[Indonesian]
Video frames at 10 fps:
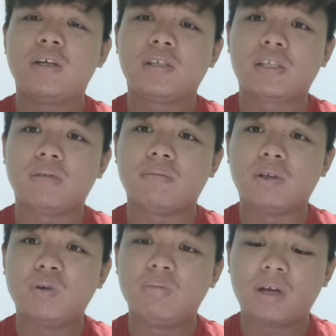
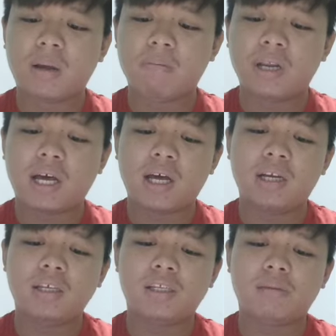sebelum mengambil
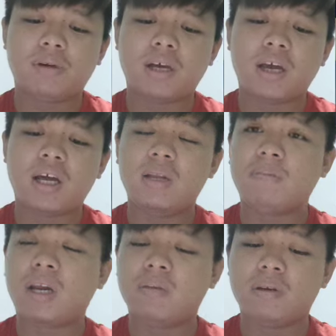ahli sebagai ahli
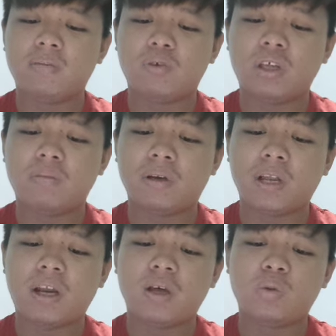Parlimen Bukit
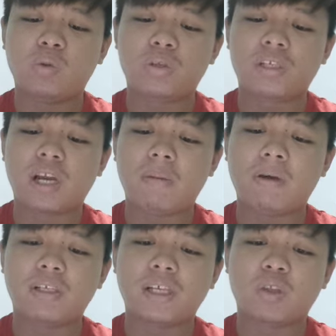Bendera untuk
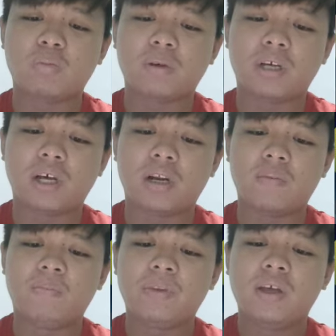selama satu penggal.
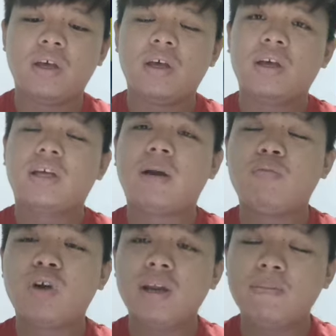
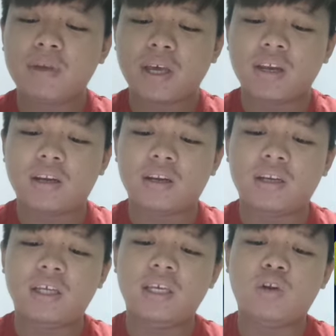Gabungan
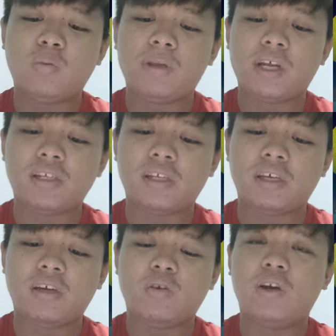PN
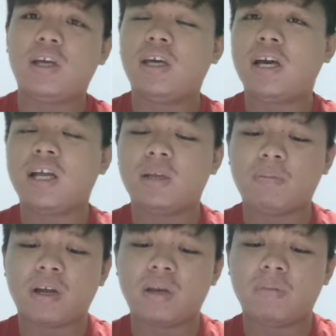didominasi oleh ahli
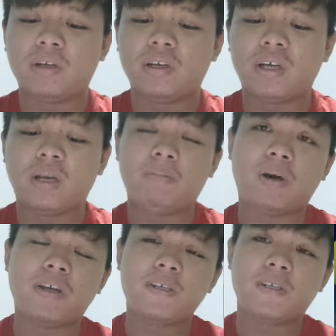parlimen dari
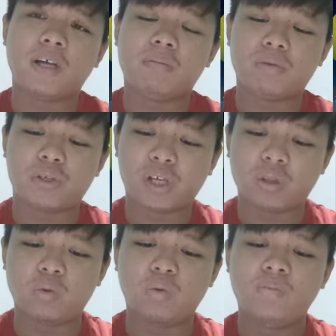PAS dan
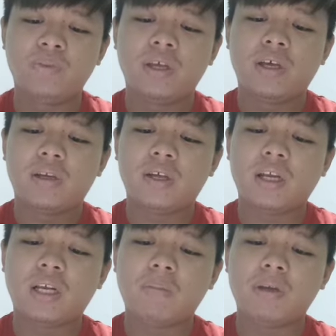Bersatu
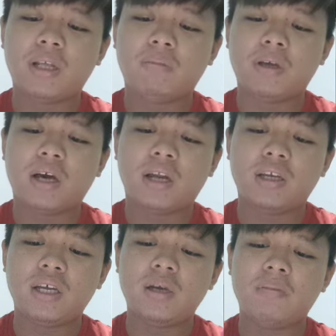dan kabinet
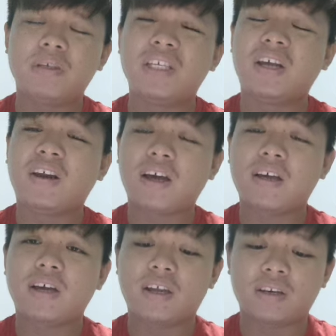bayangannya
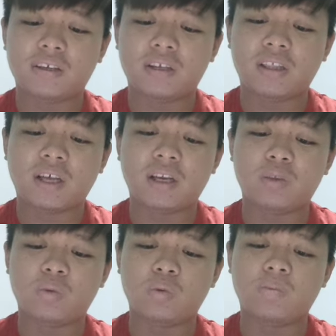menyerlahkan kenyataan
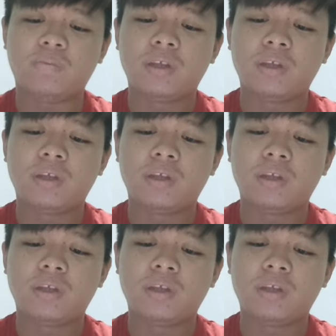itu.